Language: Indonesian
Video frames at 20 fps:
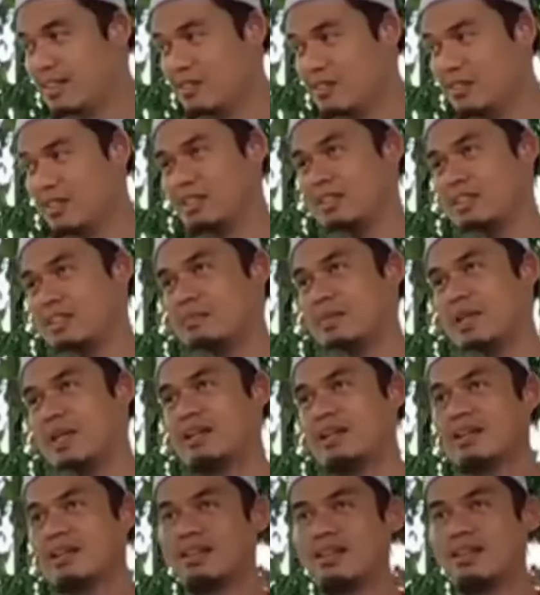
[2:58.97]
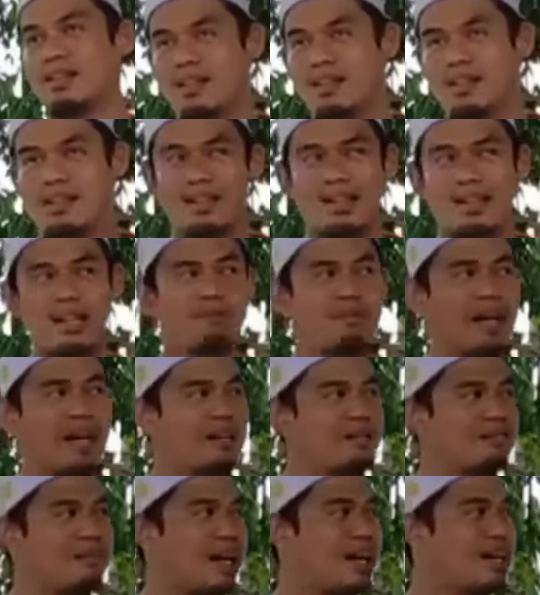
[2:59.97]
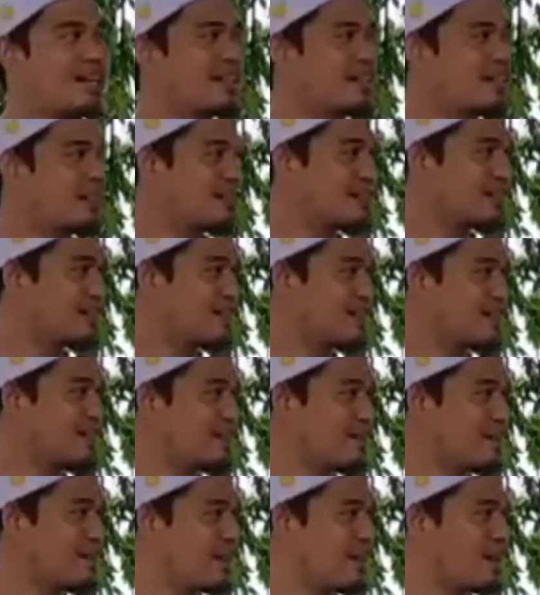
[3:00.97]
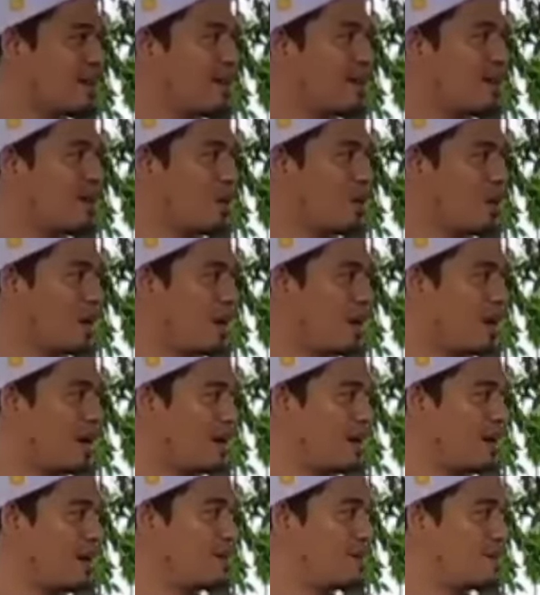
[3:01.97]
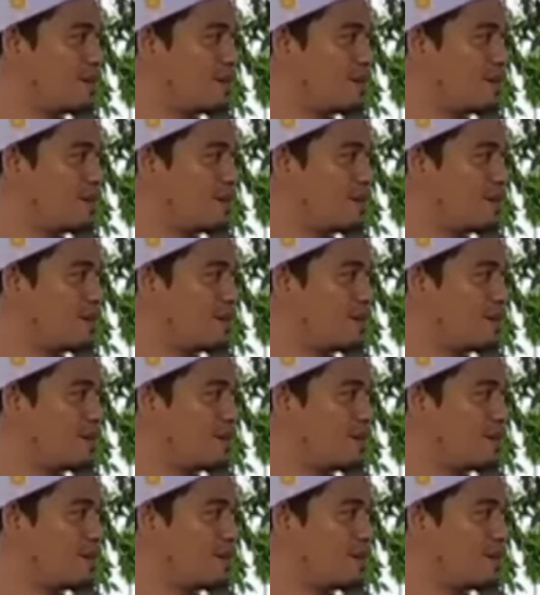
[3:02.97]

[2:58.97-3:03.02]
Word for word: Fatimah nggak main-main oleh karena